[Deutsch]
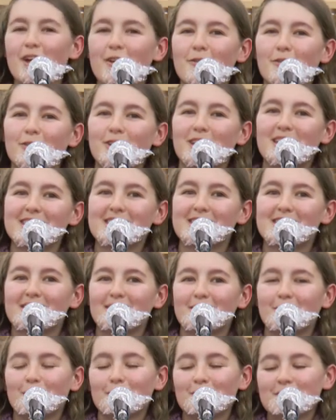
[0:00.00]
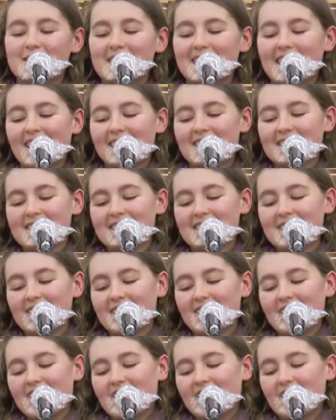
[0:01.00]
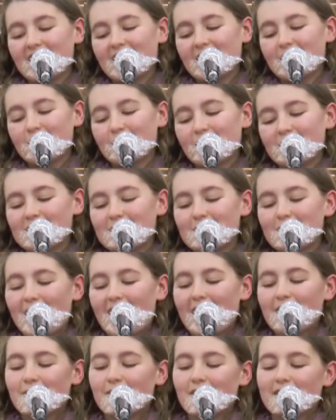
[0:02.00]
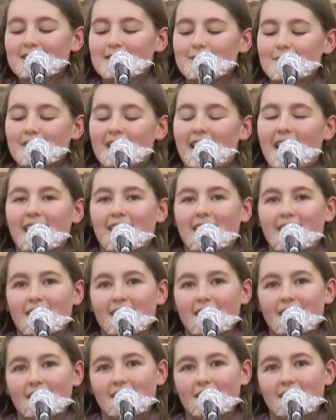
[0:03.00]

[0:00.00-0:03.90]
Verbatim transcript: Für das große Ganze bist du einfach zu klein.